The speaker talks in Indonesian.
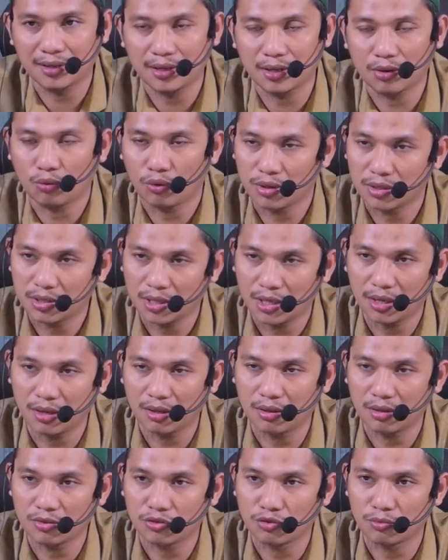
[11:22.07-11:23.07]
kekuasaan
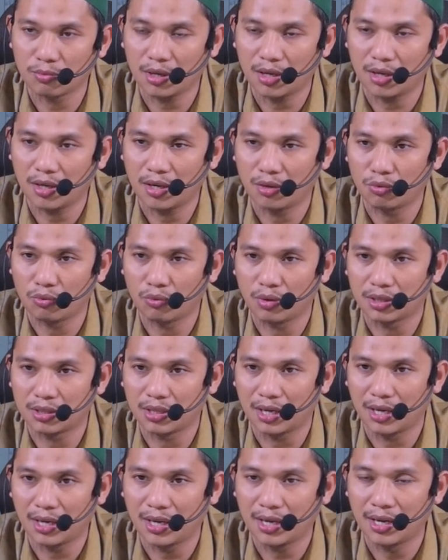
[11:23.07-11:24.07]
Allah Subhanahu wa
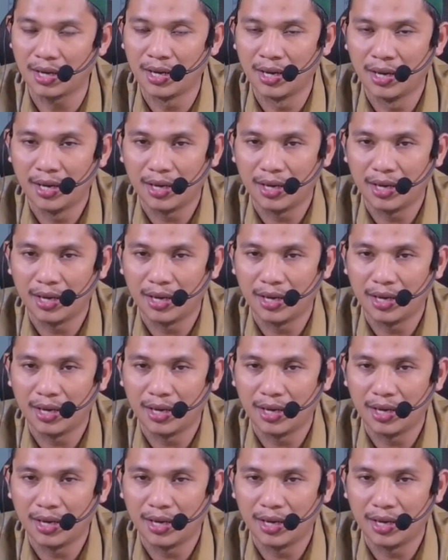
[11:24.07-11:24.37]
taala